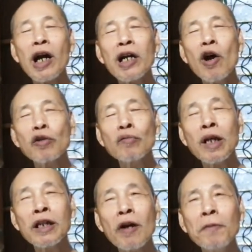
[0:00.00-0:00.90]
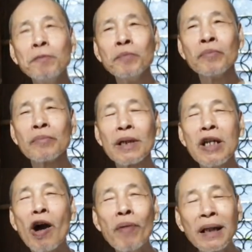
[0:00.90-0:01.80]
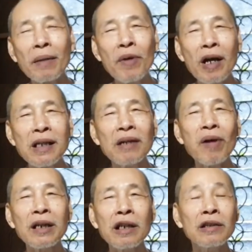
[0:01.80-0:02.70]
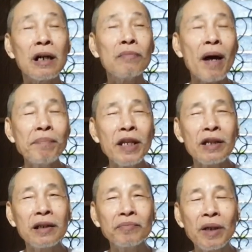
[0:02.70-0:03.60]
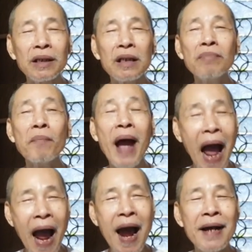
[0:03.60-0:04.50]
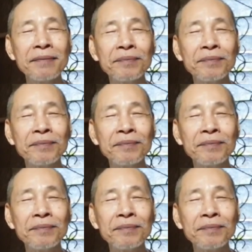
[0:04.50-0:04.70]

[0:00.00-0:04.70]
trở độ chúng sanh thôi do phát tâm đó trên phật rất thường phẩm như thường mà thường phẩm hạ yeah.